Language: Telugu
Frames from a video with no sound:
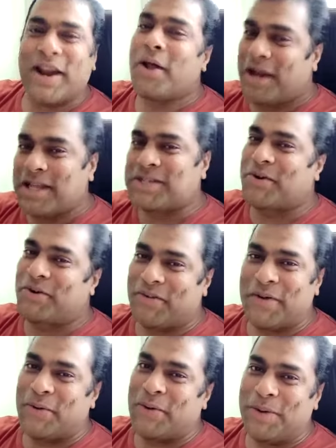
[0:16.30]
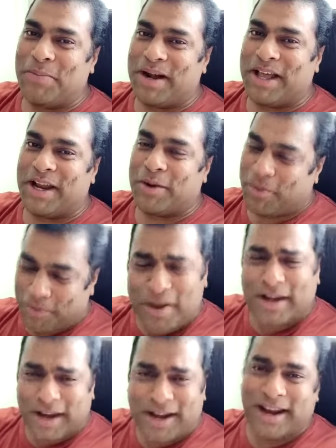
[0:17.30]
రంగులు వేసుకోవటమే హోలీ పండుగ అన్నప్పుడు
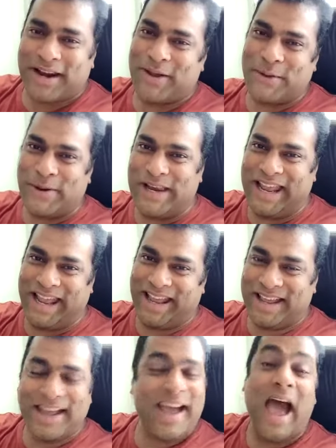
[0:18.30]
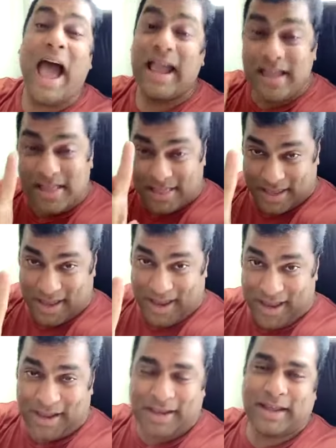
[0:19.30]
మాకు రెగ్యులర్గా హోలీ అయితే
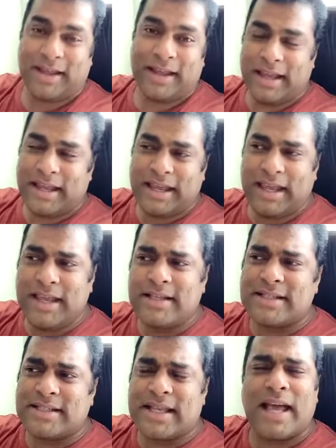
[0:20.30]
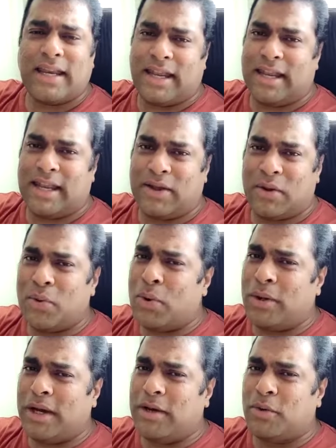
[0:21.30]
ఈసారి
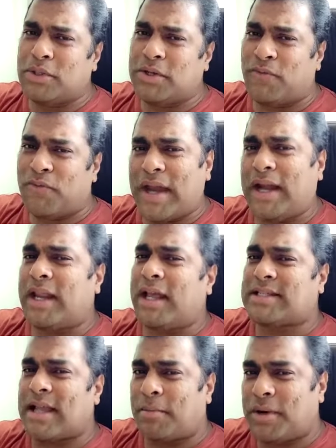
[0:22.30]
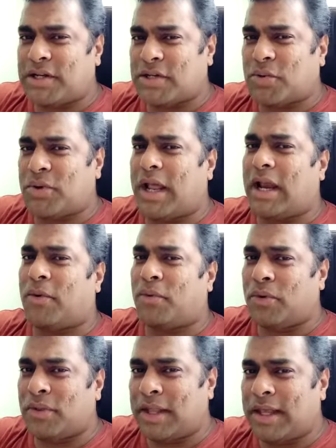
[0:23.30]
హోలీని కొంచెం వెరైటీగా సెలబ్రేట్ చేసుకుంటే ఎలా
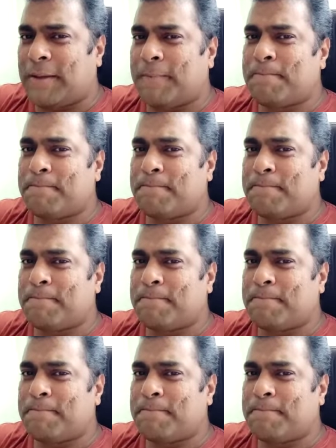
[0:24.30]
ఉంటుంది